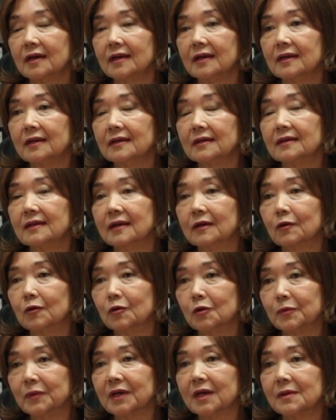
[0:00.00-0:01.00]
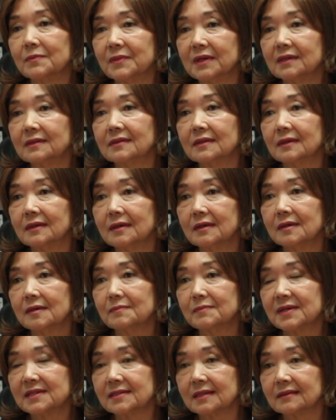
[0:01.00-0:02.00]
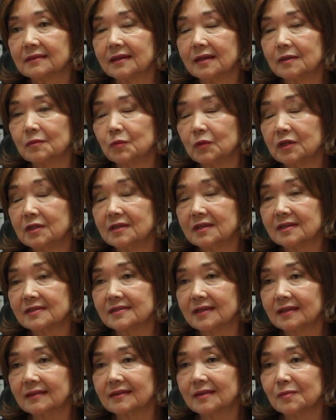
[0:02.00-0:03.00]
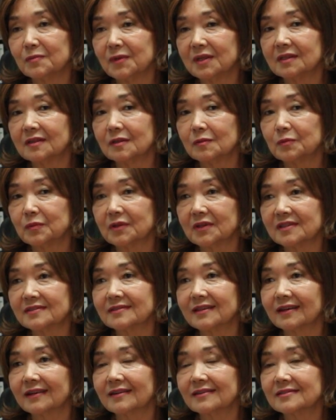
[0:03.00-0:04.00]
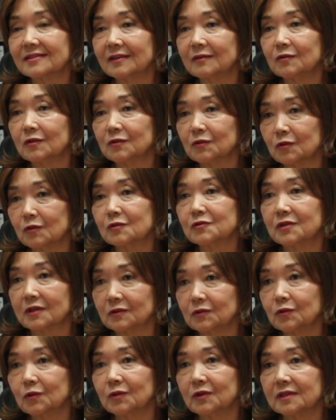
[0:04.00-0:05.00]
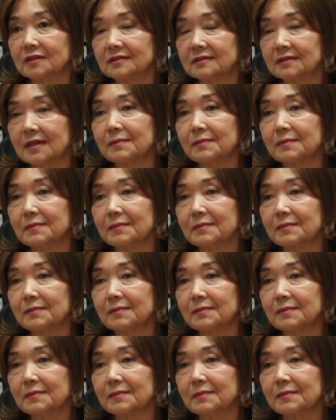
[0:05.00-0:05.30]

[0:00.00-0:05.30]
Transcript: económicamente Mazatlán muy interesantemente porque está creciendo en todos los sectores.